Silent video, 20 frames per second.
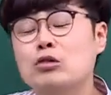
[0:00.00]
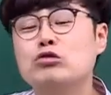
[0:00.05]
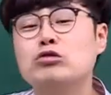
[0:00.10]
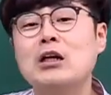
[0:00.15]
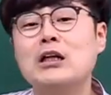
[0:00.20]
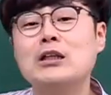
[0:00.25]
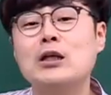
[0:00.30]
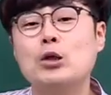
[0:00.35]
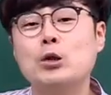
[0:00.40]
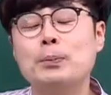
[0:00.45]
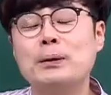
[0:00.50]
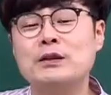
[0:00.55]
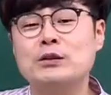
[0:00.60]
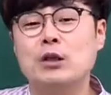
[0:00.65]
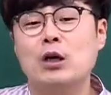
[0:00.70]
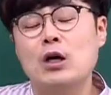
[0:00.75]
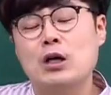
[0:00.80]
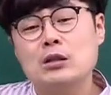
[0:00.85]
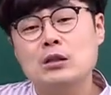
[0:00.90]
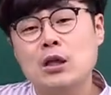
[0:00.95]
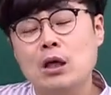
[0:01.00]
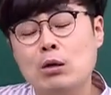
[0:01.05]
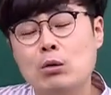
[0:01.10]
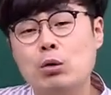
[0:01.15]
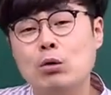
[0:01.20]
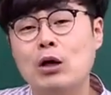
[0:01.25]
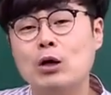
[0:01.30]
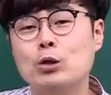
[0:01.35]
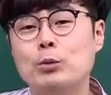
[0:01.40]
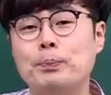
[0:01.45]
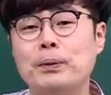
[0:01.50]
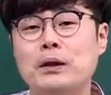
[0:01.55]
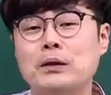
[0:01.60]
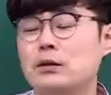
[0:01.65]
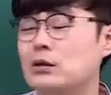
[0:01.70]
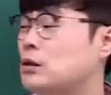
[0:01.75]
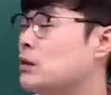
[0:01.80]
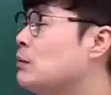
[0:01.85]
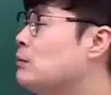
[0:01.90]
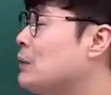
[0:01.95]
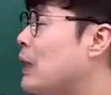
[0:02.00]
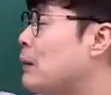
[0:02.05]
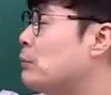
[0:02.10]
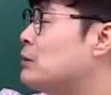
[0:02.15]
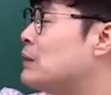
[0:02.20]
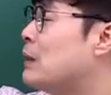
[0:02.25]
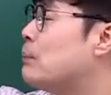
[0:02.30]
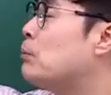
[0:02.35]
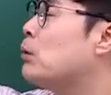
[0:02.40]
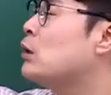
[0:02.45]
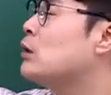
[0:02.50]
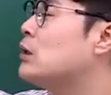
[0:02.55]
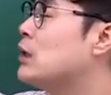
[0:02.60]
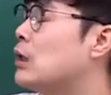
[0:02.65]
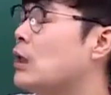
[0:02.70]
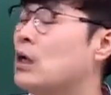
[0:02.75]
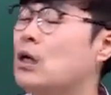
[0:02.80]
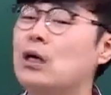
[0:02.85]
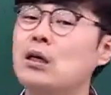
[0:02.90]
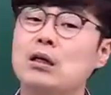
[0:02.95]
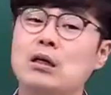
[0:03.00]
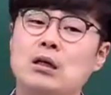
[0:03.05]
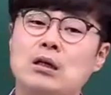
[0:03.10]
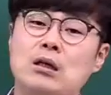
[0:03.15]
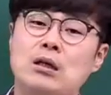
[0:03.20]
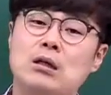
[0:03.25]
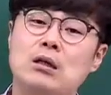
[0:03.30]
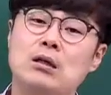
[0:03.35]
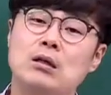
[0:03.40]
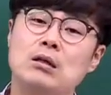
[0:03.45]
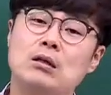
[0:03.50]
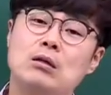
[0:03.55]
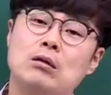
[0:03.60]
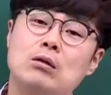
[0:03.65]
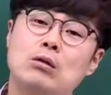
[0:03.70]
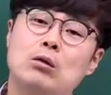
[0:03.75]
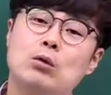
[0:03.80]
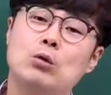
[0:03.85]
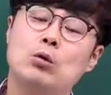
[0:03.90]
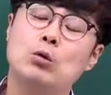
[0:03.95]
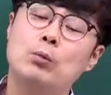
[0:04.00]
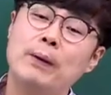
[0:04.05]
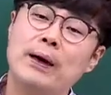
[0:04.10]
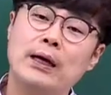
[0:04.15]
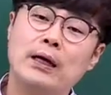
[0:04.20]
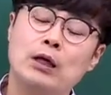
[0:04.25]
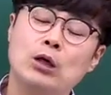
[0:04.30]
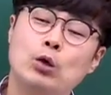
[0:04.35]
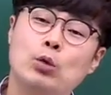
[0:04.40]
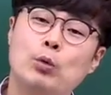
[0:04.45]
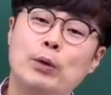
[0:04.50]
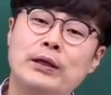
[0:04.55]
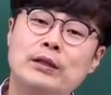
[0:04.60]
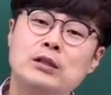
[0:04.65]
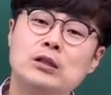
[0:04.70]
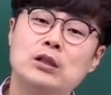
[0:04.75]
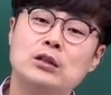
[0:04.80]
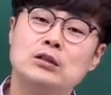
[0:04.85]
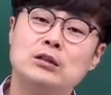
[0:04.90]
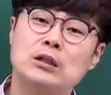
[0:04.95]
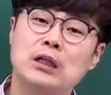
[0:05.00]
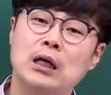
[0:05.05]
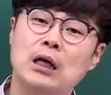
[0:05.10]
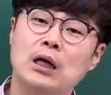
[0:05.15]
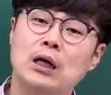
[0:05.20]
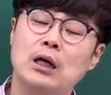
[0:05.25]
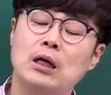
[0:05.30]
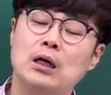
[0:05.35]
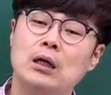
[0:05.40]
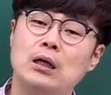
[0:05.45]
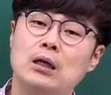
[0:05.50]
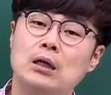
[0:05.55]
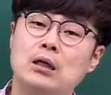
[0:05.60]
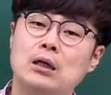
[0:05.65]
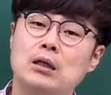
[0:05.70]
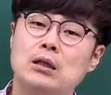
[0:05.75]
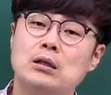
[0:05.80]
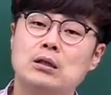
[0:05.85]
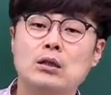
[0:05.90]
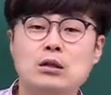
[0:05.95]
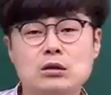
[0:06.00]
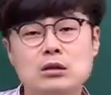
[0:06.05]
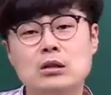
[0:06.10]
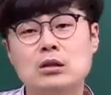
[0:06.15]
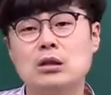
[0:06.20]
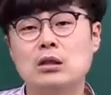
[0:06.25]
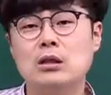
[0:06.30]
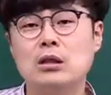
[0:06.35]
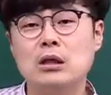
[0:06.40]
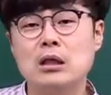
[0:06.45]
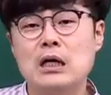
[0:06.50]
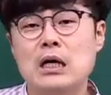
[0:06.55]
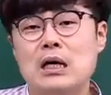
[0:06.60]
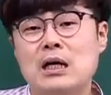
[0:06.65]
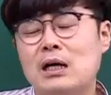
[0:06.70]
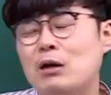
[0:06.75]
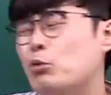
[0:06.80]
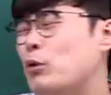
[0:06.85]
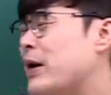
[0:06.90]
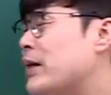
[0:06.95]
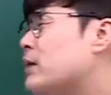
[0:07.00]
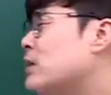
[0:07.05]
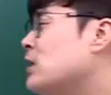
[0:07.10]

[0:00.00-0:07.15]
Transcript: 누가 제일 높았어? 체코가 높았지. 그럼 답은 삼 번이잖아. 오메, 이걸 왜 틀렸을까? 그렇죠. 그러니까 왜